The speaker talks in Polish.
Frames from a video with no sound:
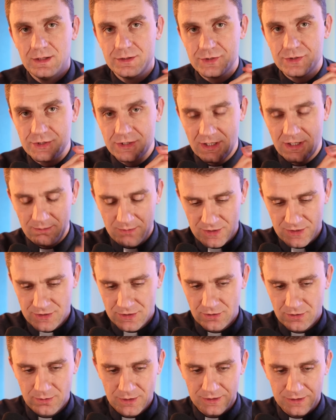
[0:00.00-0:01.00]
czy
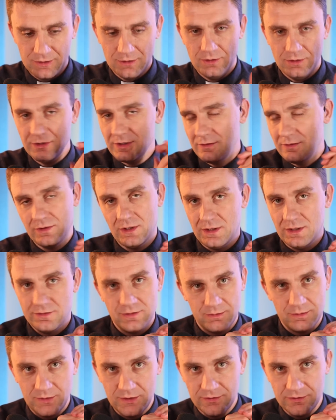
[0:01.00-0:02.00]
szkapiesz to bańkologia, wiele
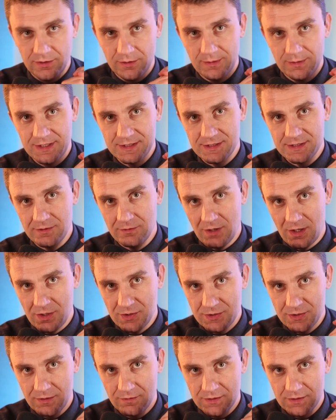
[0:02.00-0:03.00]
Wam informacji
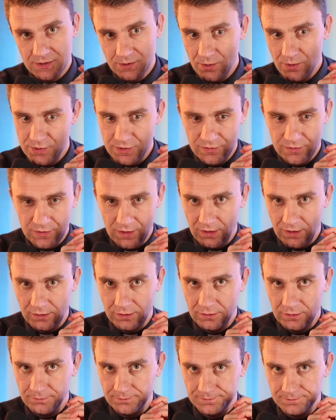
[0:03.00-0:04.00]
właśnie wyskoczy w
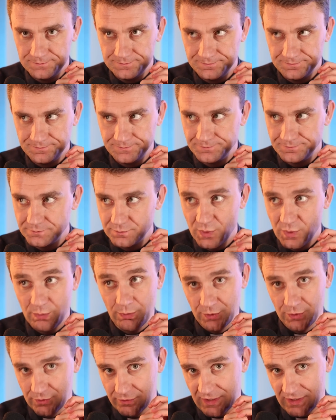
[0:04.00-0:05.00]
tej mm,
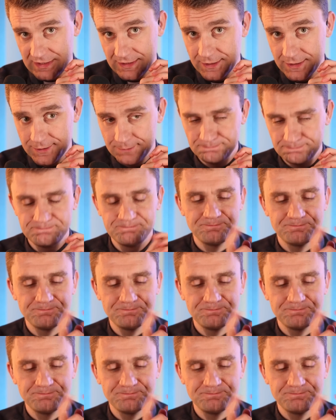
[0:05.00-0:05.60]
proponowanych.